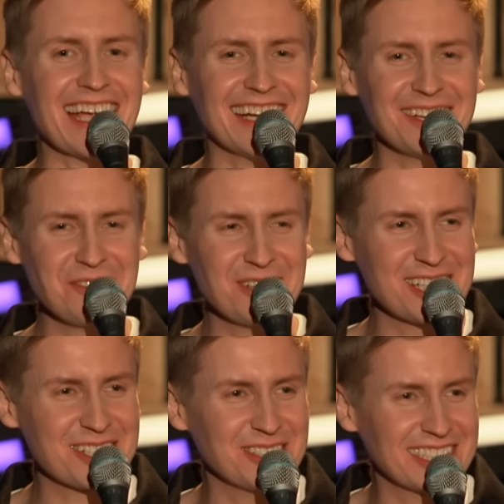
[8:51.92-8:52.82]
Gagkanone
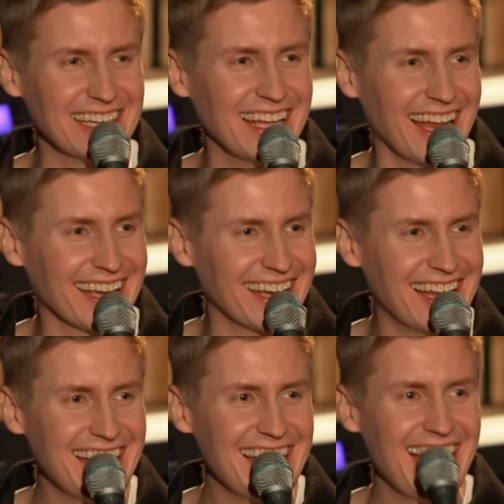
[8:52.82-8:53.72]
ist durchgeladen.
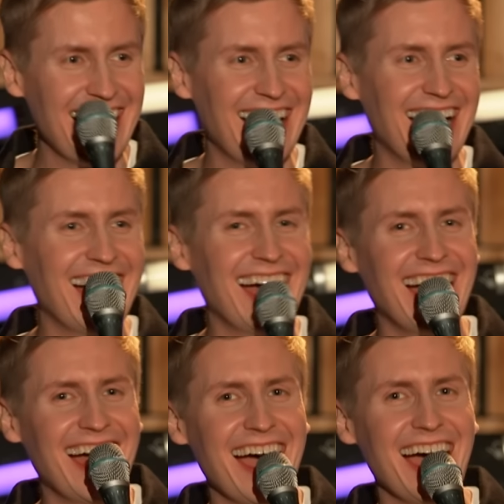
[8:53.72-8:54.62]

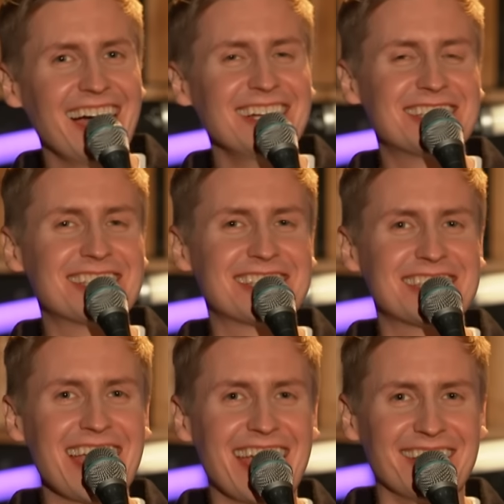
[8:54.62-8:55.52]
Als Lieber
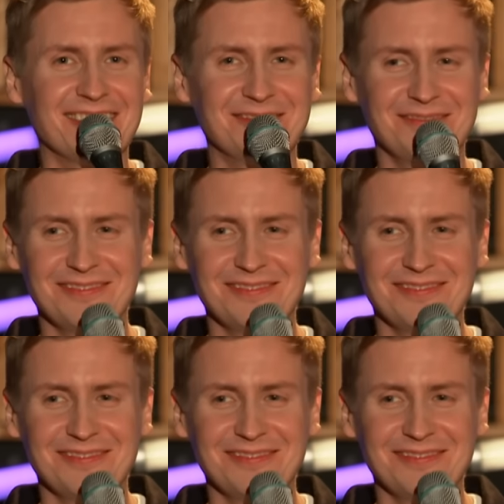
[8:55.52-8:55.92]
10.